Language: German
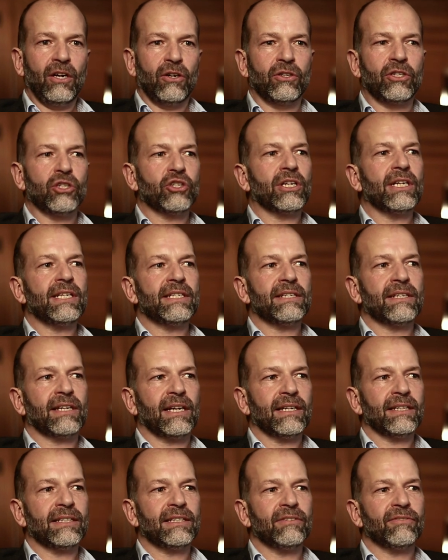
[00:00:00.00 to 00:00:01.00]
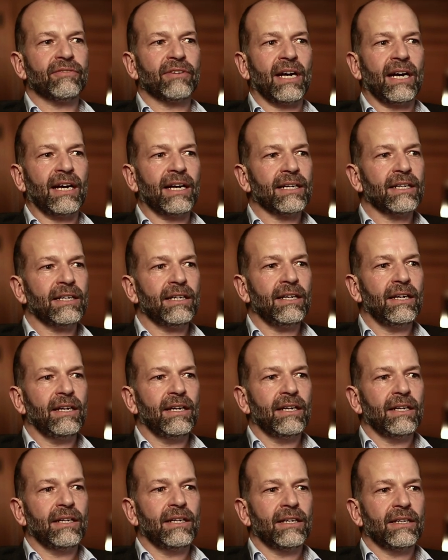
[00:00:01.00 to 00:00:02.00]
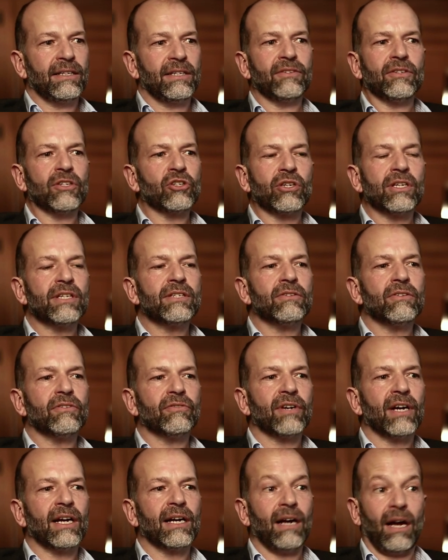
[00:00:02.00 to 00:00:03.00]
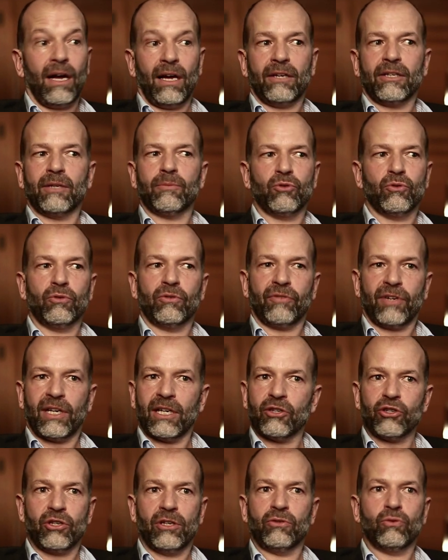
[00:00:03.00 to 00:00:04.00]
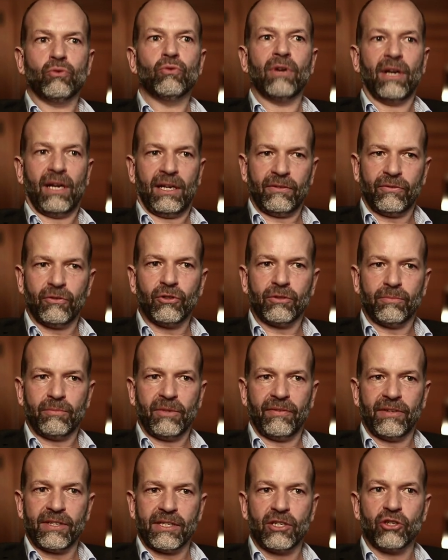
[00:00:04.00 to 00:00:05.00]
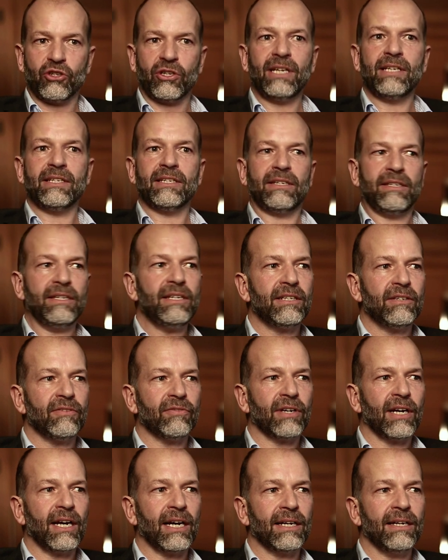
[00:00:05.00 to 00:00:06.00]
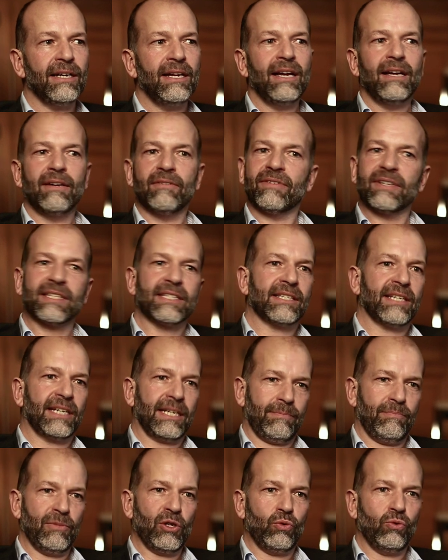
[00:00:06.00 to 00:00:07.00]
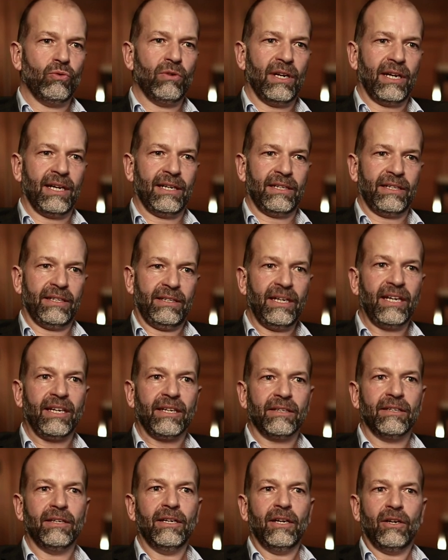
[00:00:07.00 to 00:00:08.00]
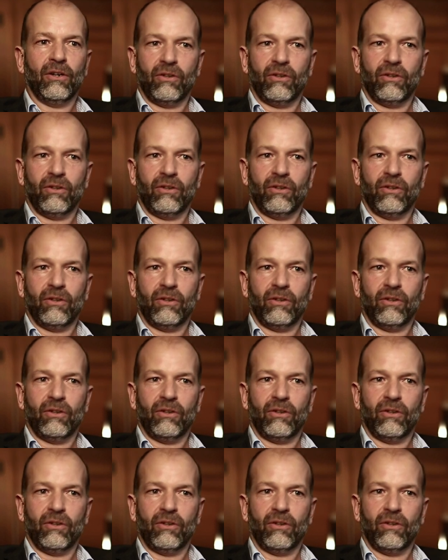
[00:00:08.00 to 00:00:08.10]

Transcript: Und die stellen sich gar nicht die Frage, die, die stellen sich dann die Frage, ah, ich habe eine gute Frage gestellt, Google antwortet mir was. Die stellen sich nicht die Frage, was zeigt mir Google eigentlich nicht?